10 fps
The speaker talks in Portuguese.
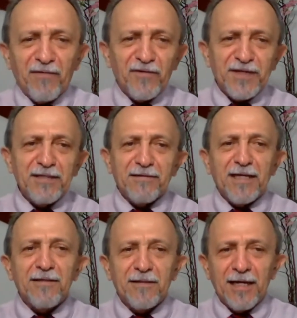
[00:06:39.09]
para você
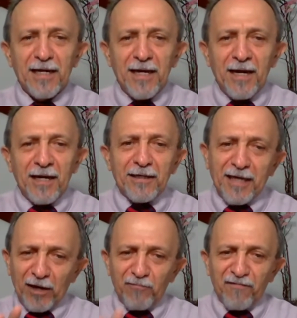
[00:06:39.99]
entender
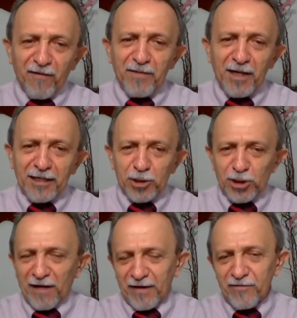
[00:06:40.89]
que era uma família que
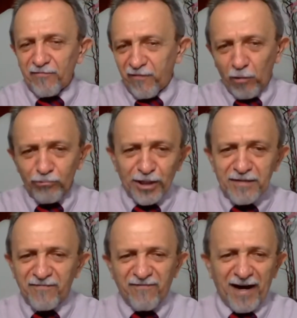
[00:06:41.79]
estava
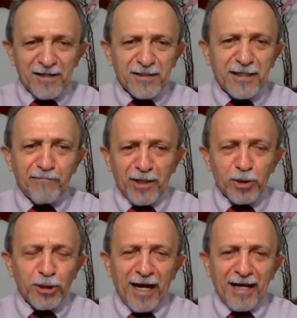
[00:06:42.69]
envolta em várias
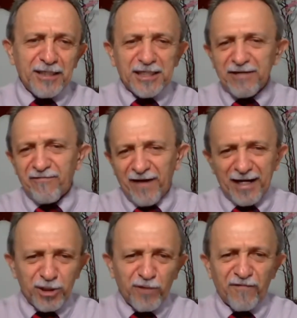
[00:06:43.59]
tempestades, em
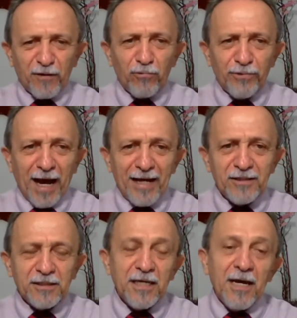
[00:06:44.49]
várias
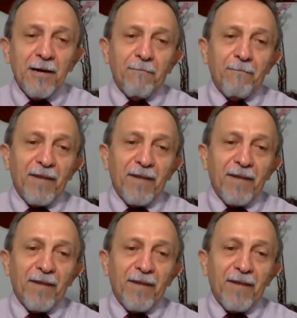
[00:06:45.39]
dificuldades,